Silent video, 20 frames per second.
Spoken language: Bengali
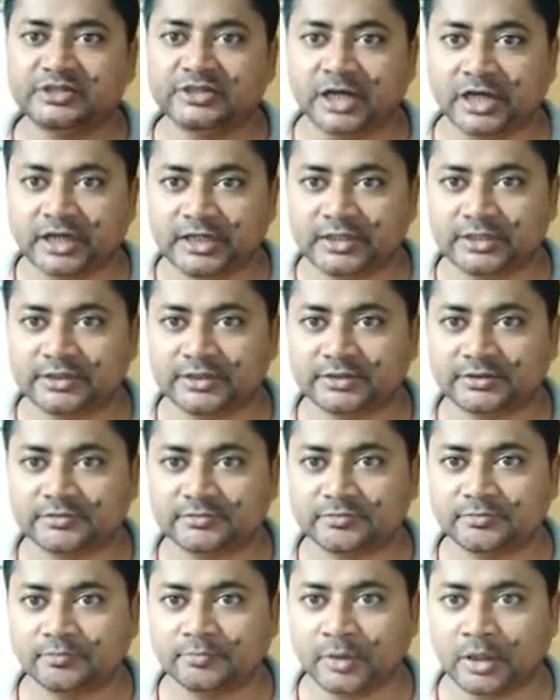জানে
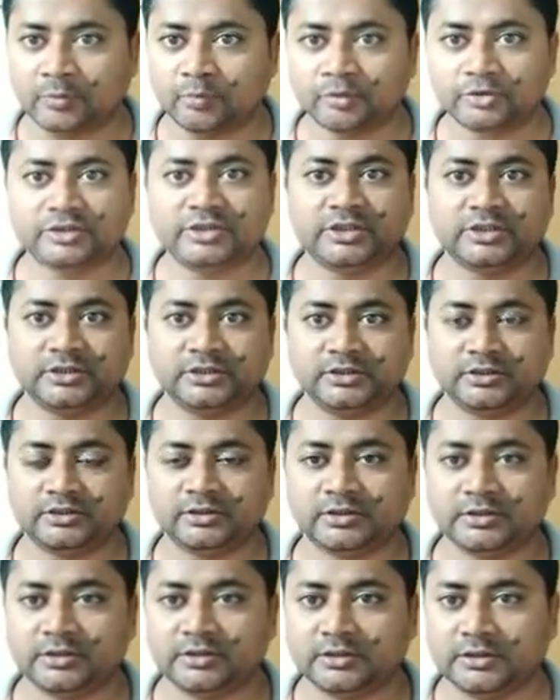বা বোঝে
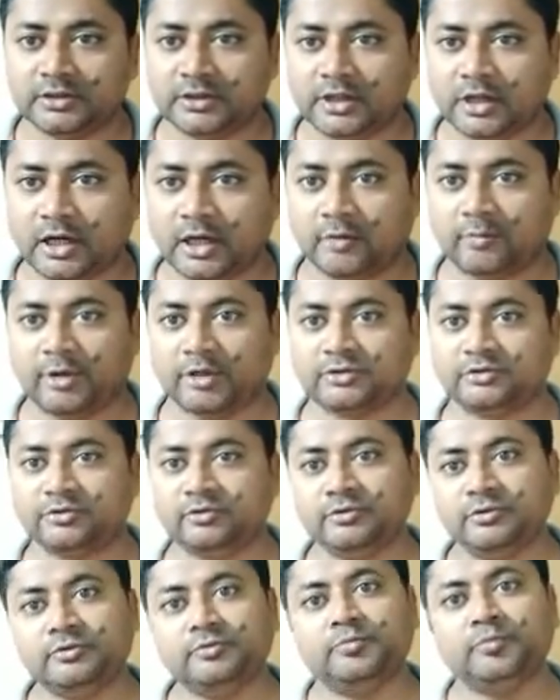আমার তো